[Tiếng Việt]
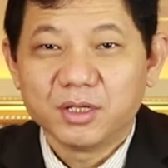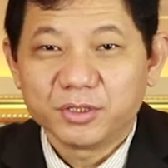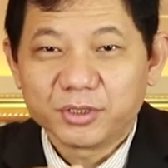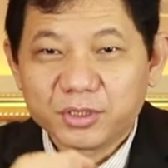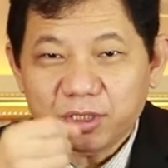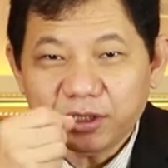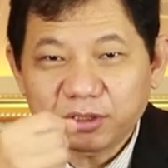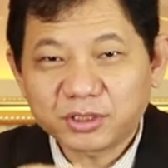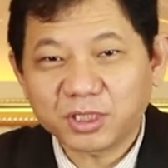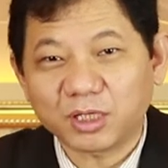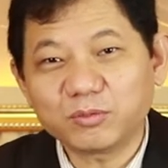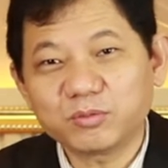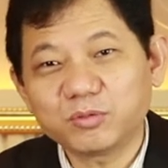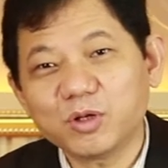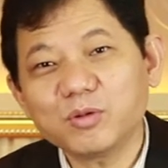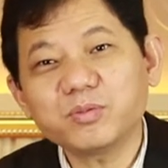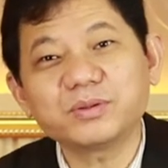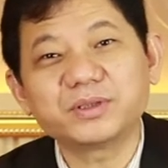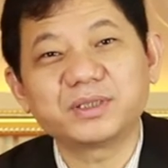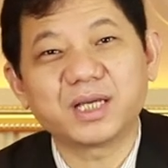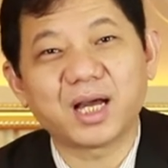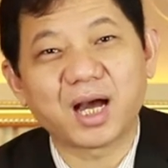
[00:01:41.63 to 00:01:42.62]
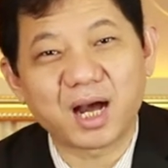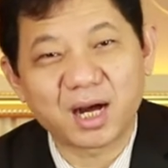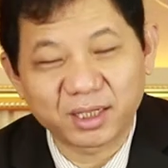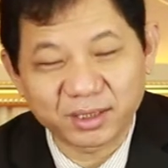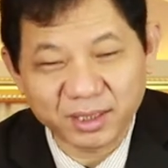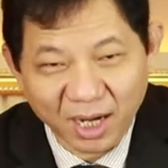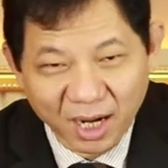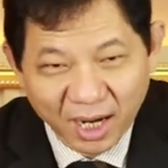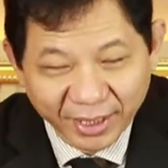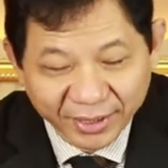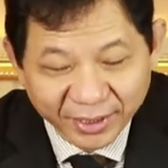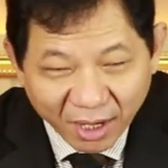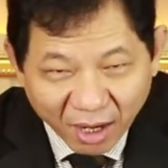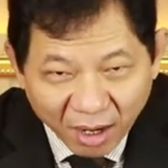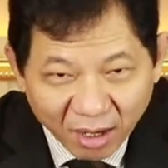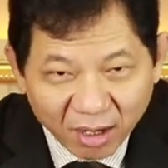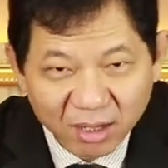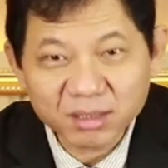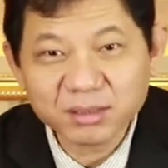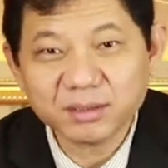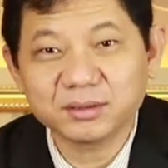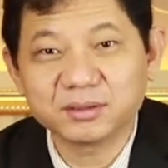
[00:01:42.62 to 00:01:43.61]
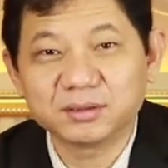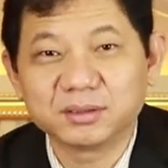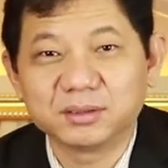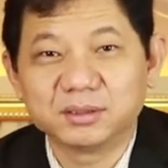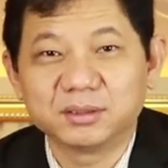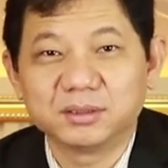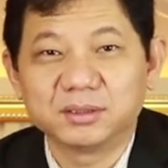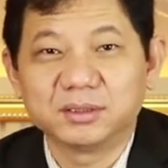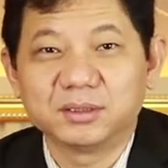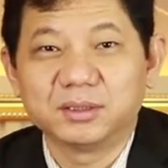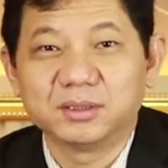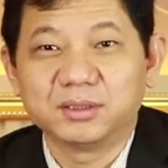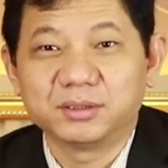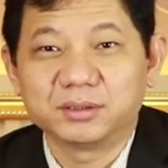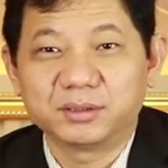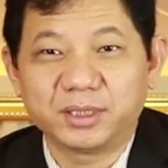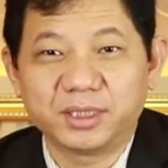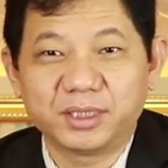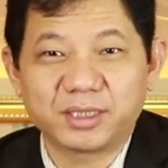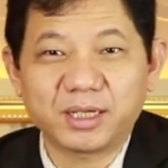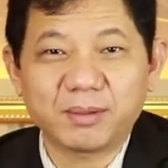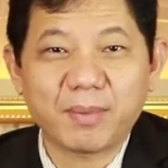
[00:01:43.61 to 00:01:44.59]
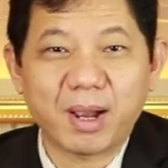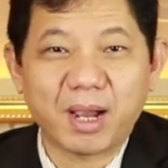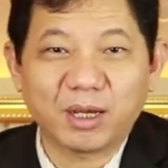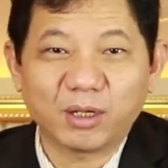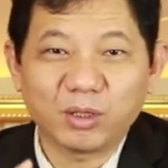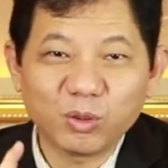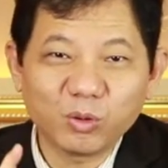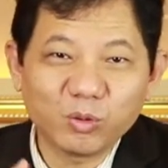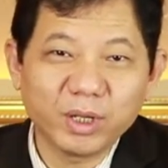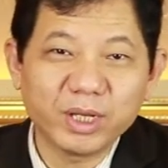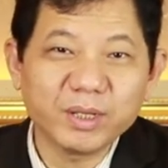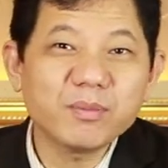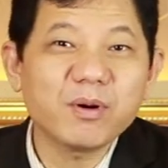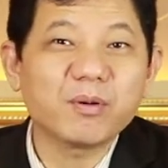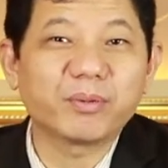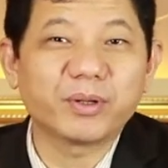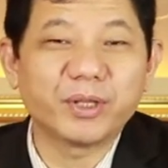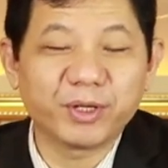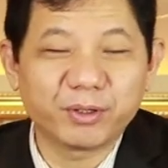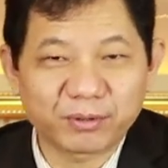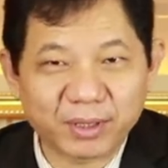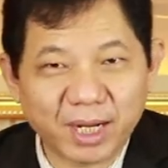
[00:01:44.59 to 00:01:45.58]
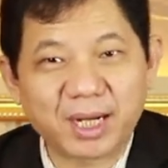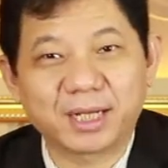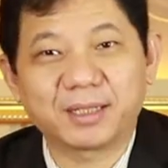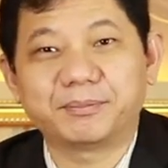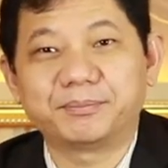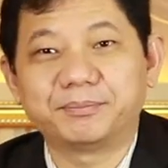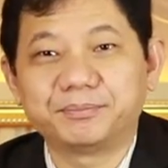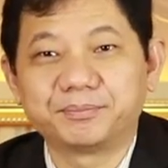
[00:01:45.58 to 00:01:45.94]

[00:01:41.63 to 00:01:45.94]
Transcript: nhưng trong lúc chờ đợi đó thì các bạn lưu ý một điều rằng